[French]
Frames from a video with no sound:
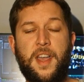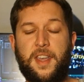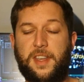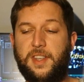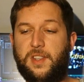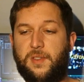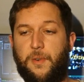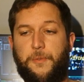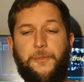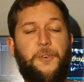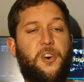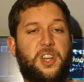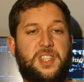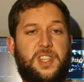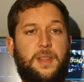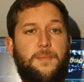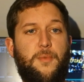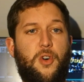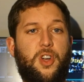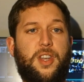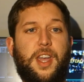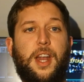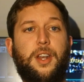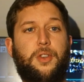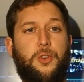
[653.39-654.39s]
ils ont
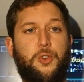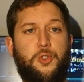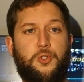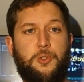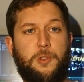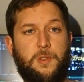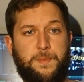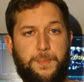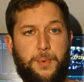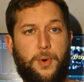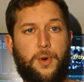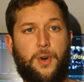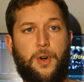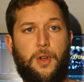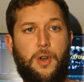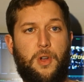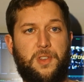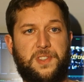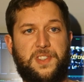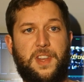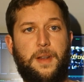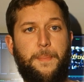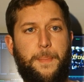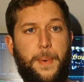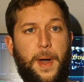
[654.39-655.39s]
forcément quelque chose pour
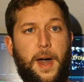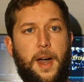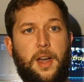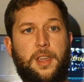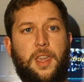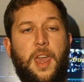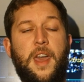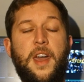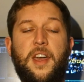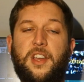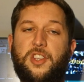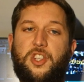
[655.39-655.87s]
relancer le parc,